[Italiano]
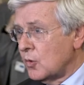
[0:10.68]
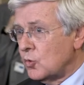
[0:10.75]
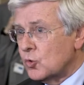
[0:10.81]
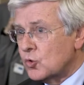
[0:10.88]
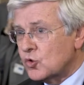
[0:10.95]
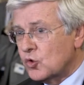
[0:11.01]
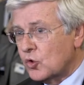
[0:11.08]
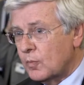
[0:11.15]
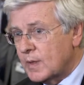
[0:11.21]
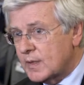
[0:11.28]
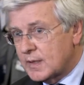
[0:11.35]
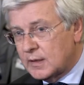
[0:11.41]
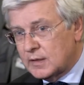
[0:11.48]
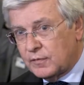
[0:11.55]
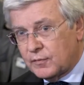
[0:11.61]
Non sono
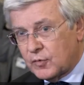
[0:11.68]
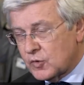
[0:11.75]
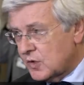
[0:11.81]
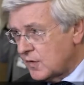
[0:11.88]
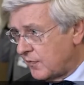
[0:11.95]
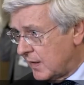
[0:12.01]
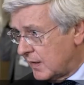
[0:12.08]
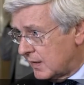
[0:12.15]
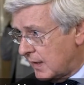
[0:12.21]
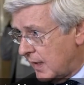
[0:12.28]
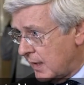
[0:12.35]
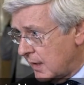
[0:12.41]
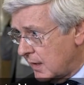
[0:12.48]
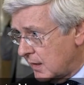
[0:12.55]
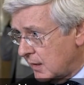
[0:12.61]
bastati forse
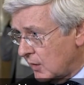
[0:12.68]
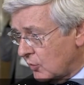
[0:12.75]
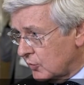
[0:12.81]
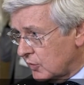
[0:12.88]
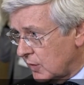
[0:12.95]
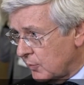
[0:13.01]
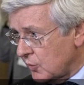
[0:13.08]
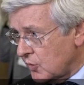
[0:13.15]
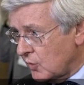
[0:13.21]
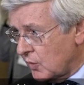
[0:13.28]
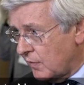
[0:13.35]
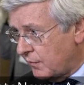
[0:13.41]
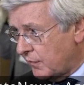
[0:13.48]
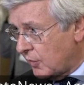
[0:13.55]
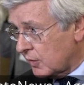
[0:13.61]
vent'anni di
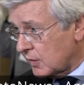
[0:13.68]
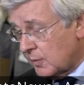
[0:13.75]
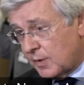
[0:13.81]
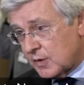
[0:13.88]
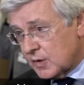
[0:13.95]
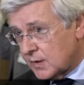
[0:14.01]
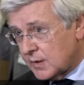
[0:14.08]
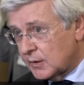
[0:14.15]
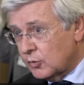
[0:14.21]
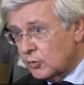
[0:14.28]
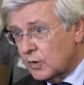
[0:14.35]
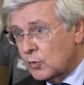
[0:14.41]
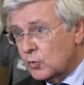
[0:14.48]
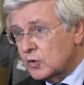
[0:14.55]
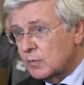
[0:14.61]
contrapposizione forte, ma c'è stata
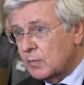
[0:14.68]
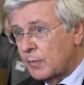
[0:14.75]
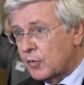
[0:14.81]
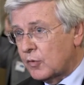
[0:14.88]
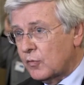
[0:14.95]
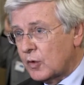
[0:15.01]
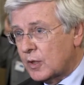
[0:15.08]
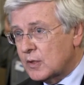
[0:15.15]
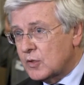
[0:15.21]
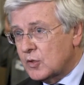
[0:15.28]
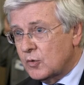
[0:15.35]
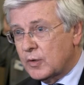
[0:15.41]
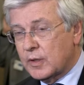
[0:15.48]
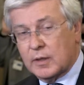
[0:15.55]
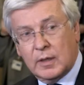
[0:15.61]
anche l'ultima
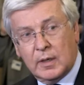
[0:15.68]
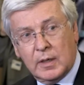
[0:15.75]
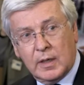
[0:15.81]
provocazione